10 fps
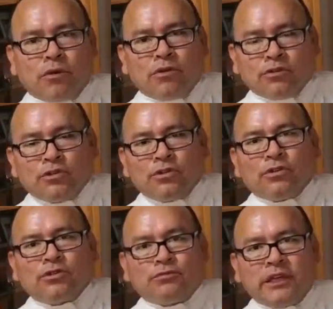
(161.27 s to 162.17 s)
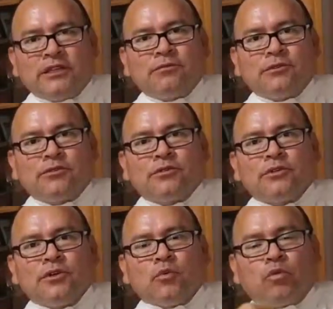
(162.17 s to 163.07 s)
por nosotros
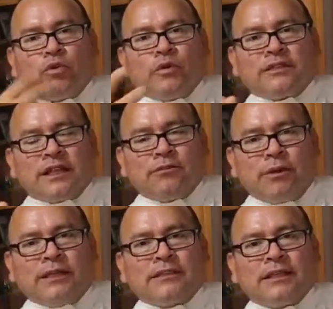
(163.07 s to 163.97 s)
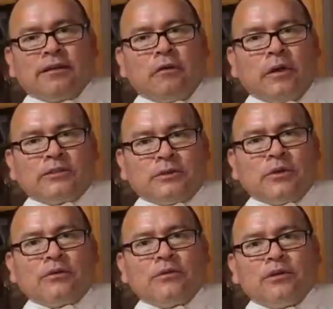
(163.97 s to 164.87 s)
mismos, por nuestra dureza de
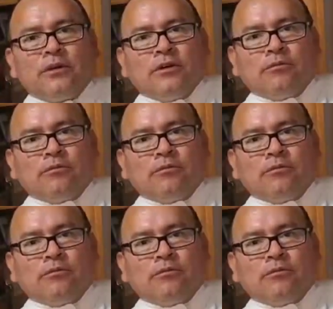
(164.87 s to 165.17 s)
corazón,